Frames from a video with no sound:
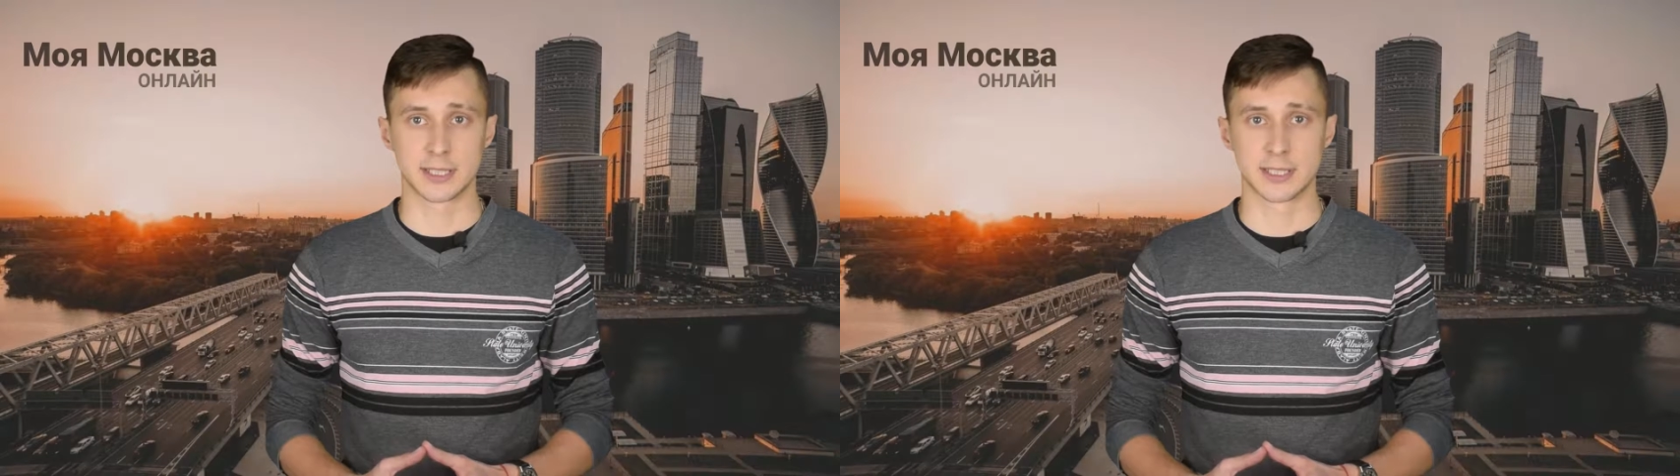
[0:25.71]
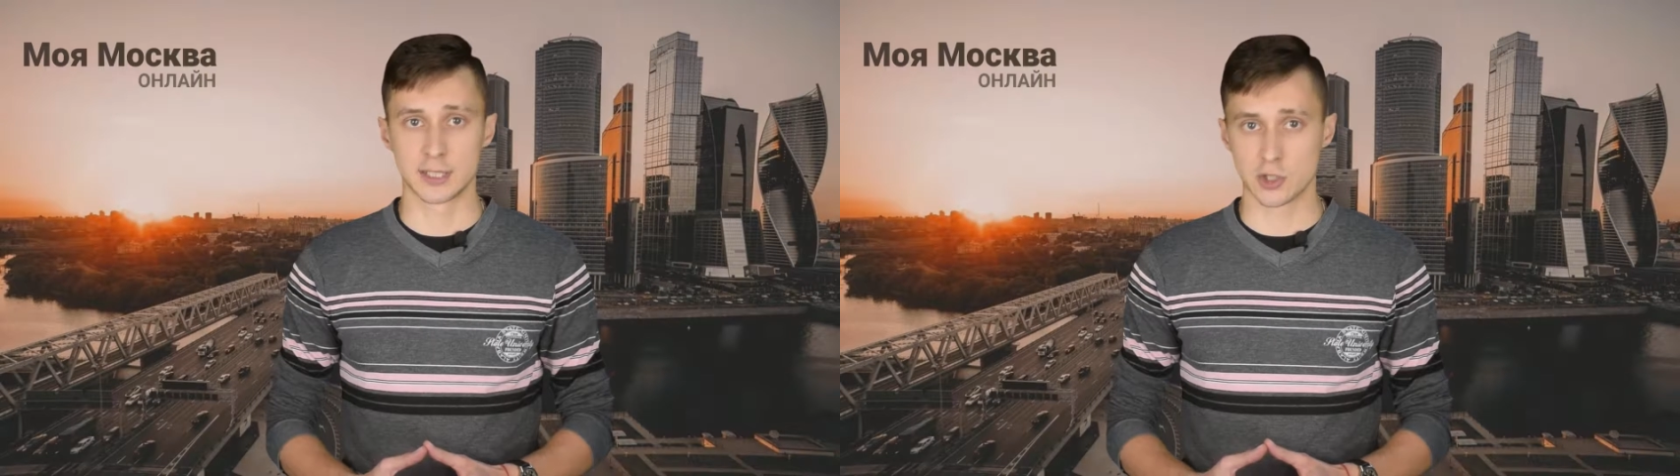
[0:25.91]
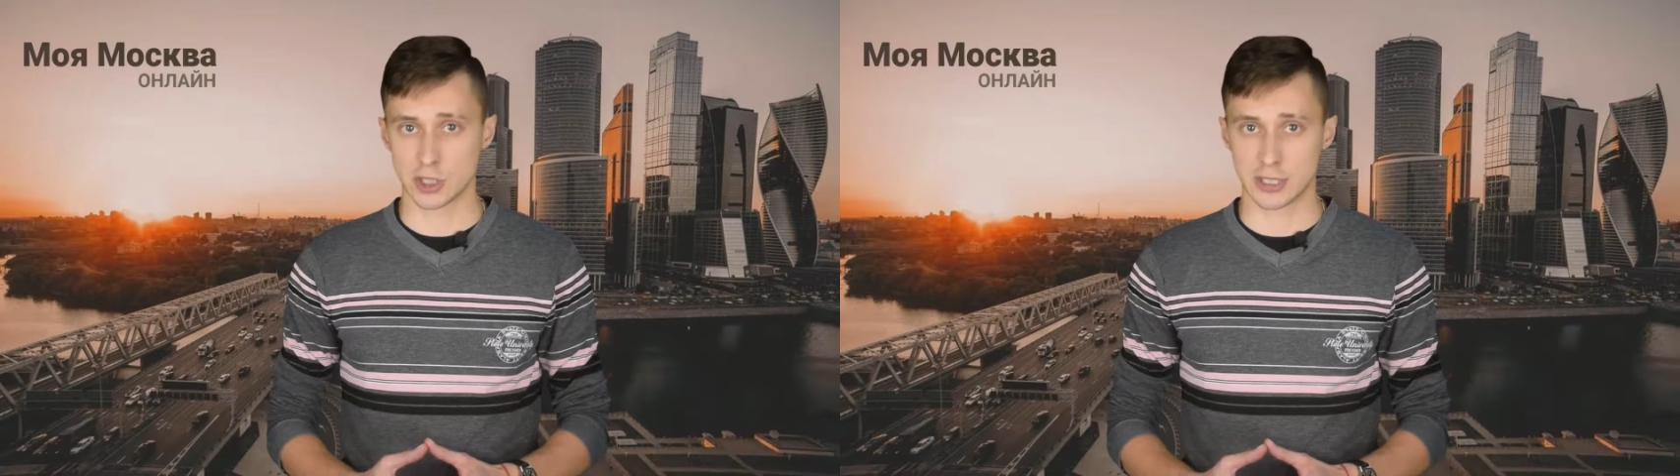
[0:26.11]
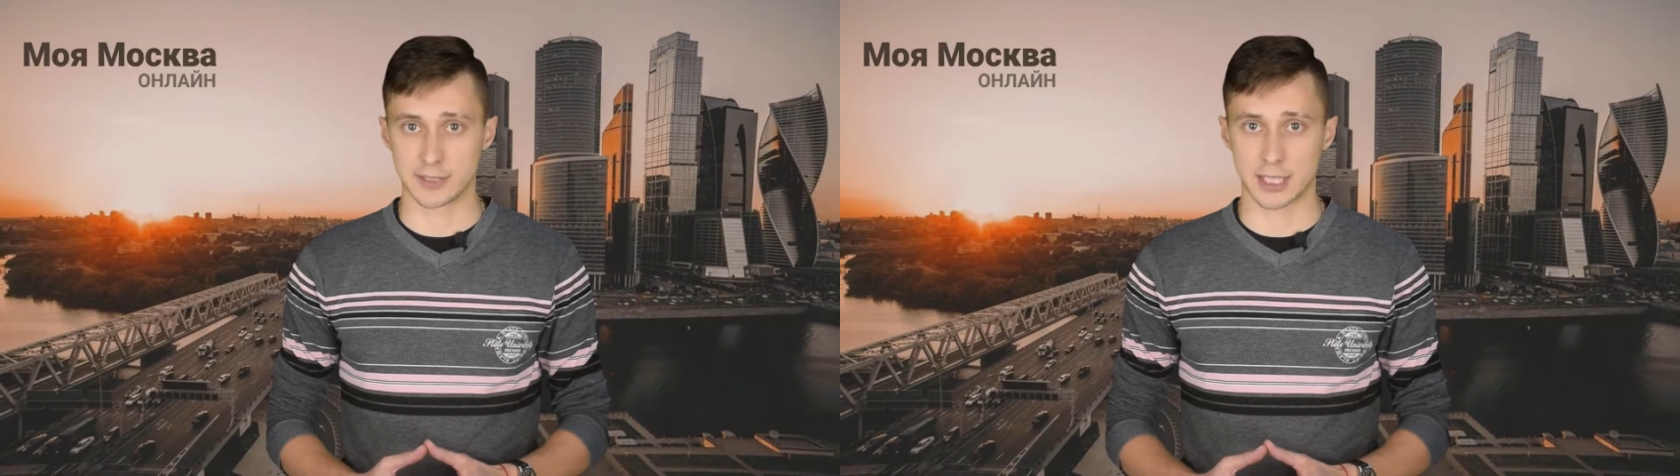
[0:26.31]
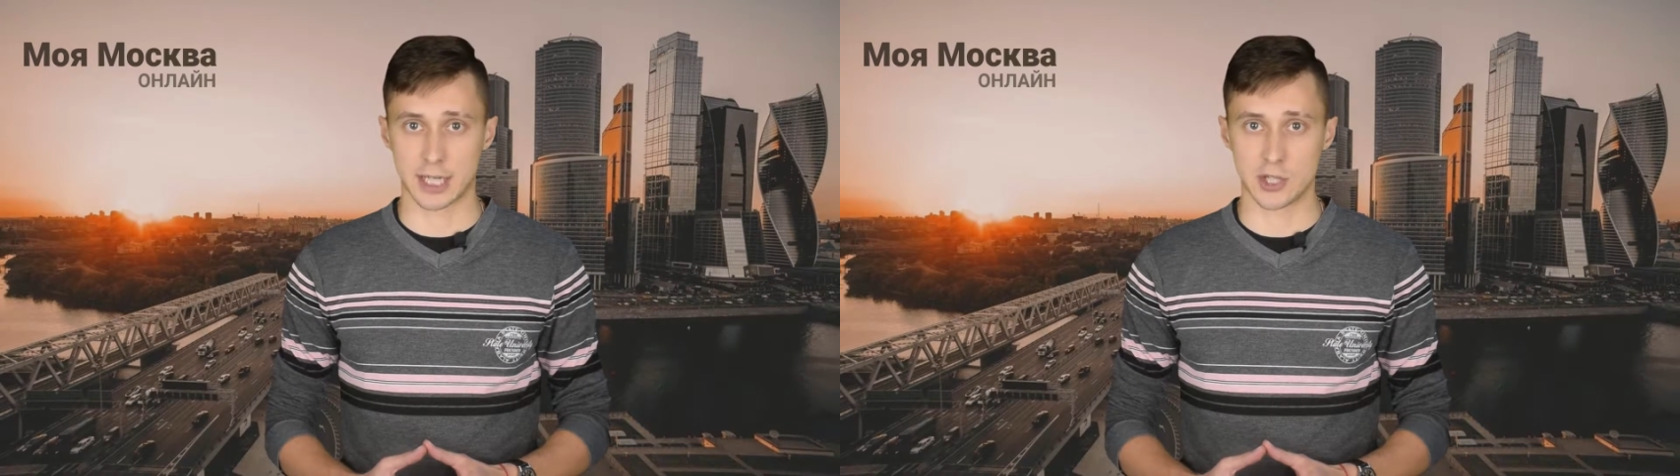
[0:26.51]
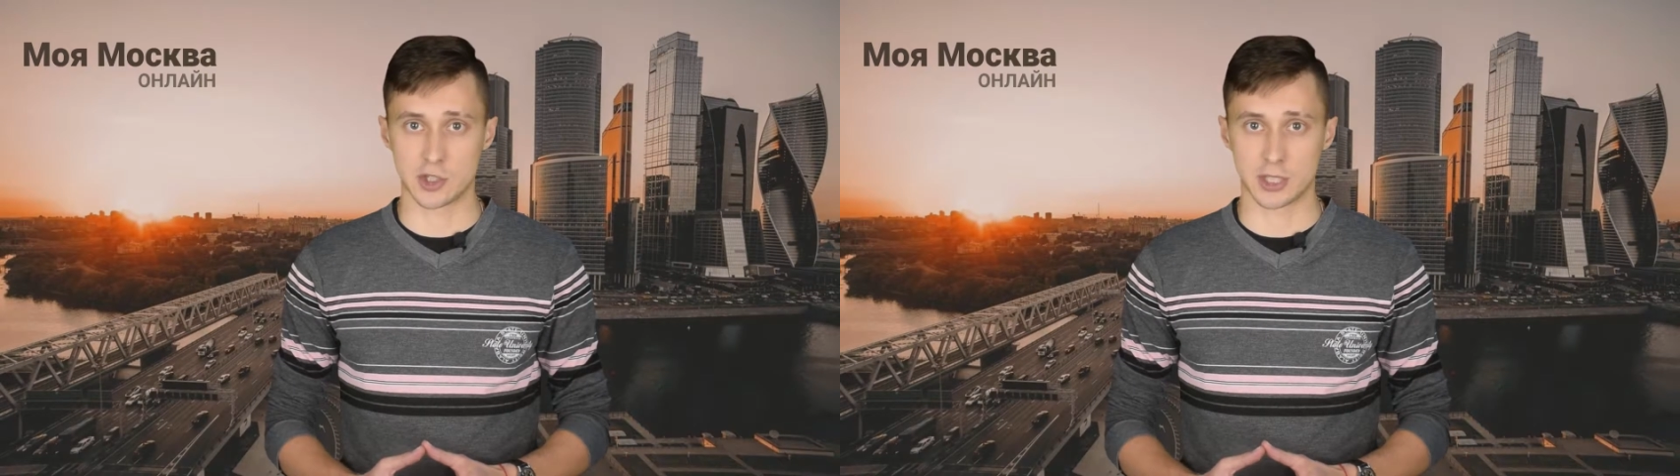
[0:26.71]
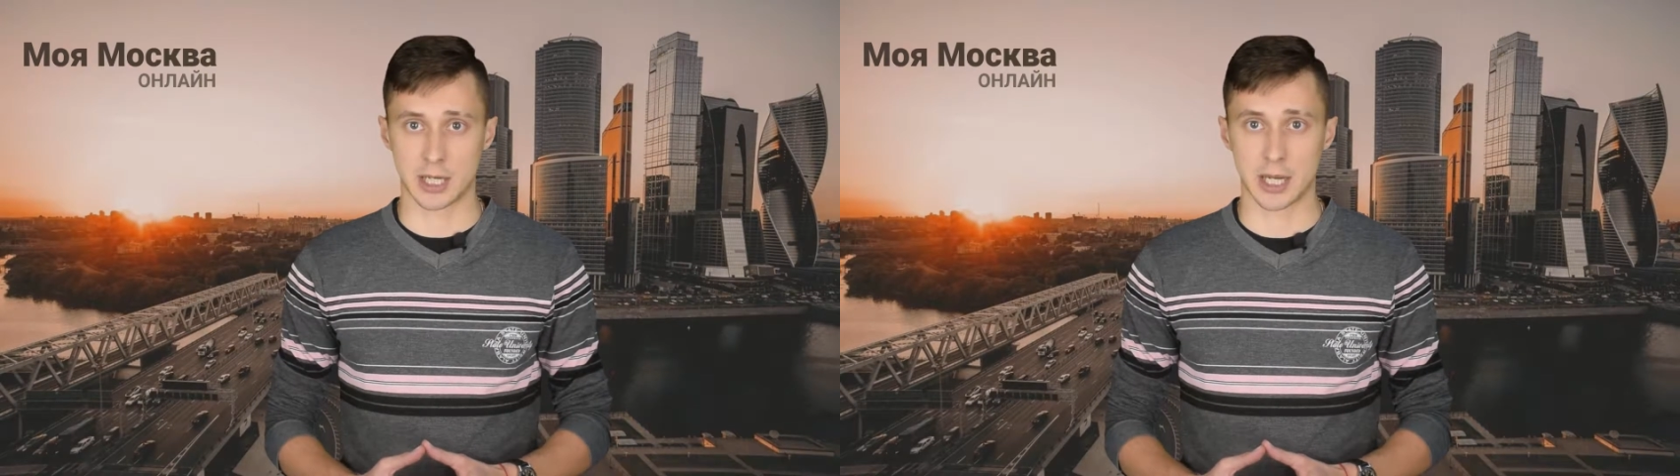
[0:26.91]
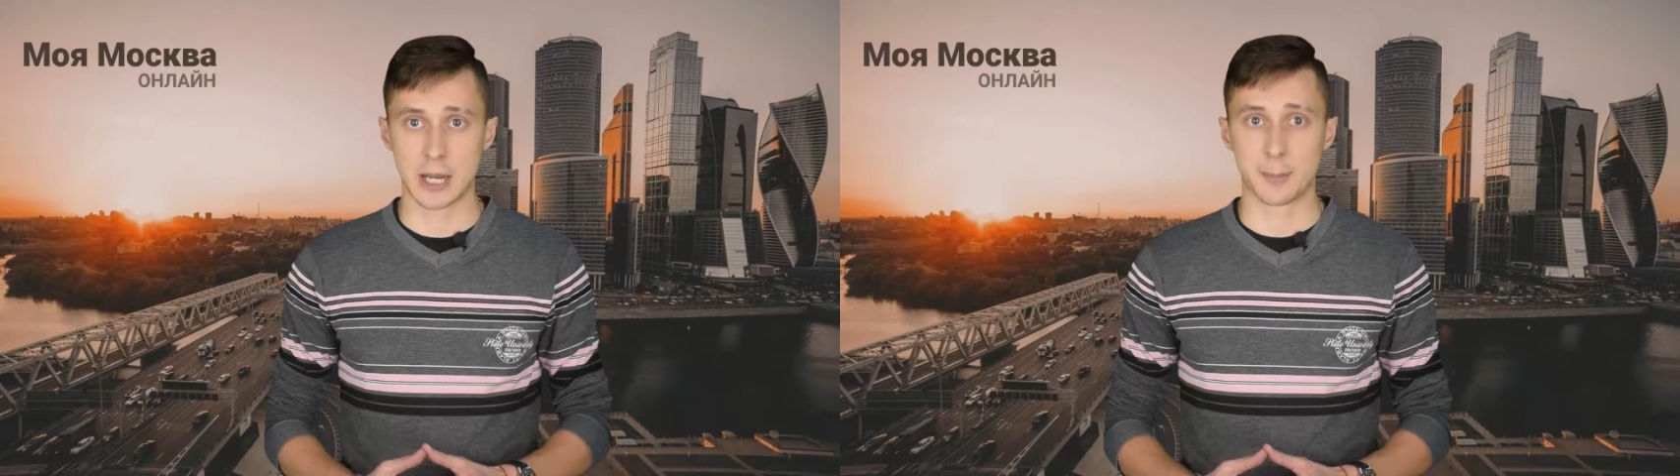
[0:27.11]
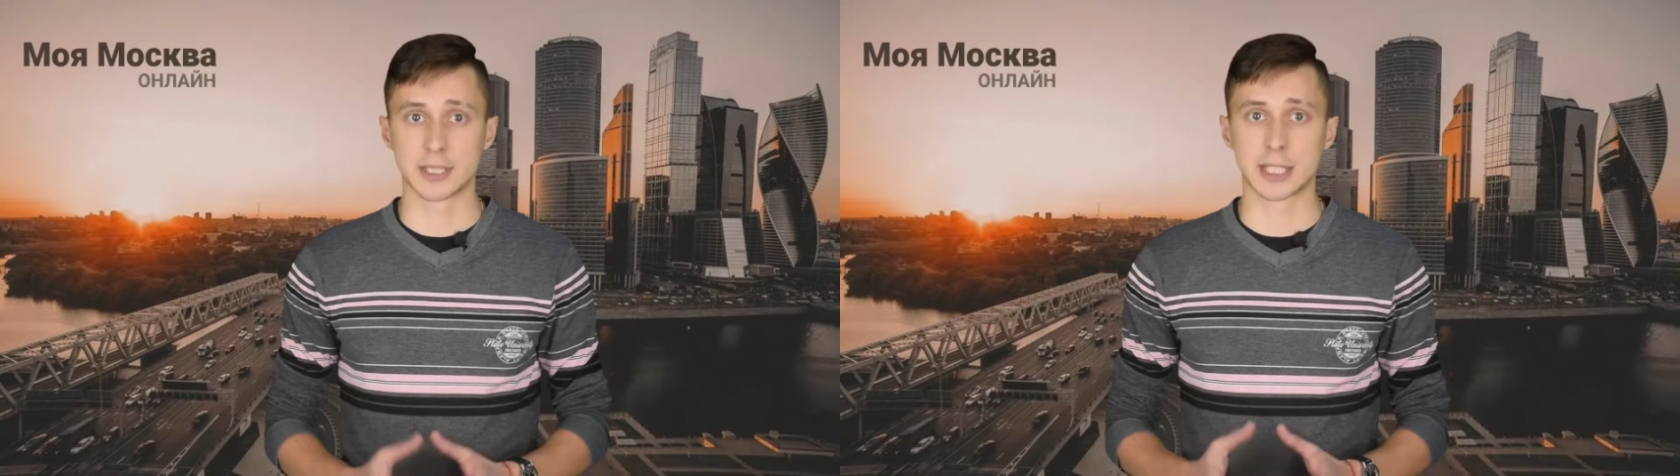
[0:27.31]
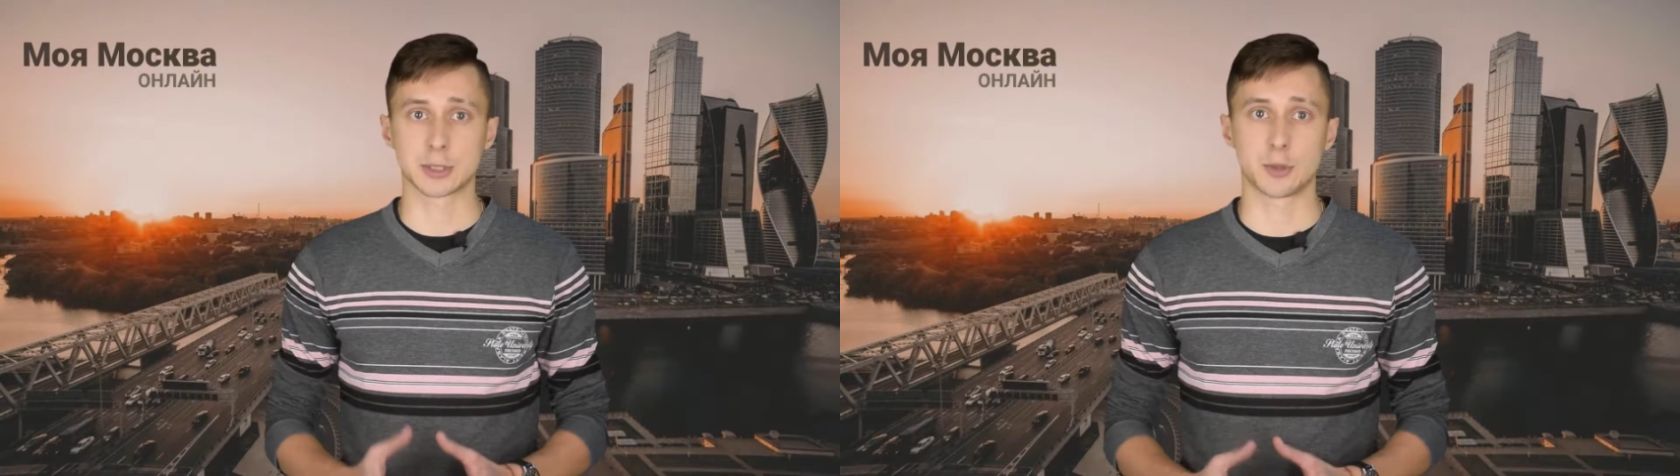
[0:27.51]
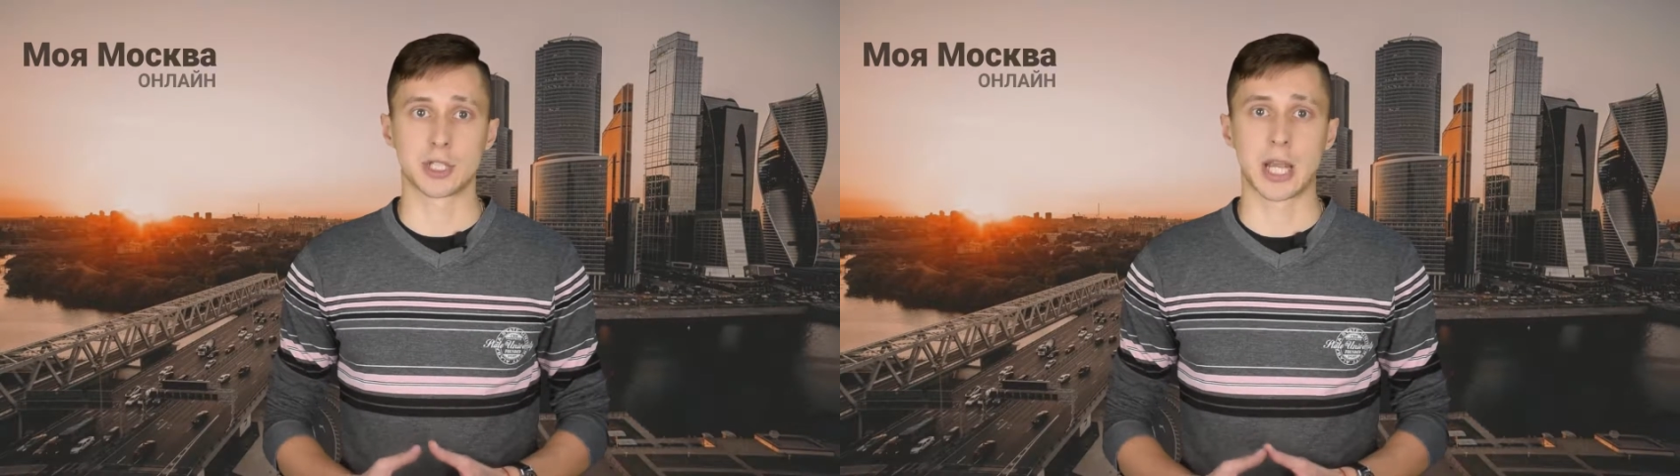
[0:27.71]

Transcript: технического заказчика по достройке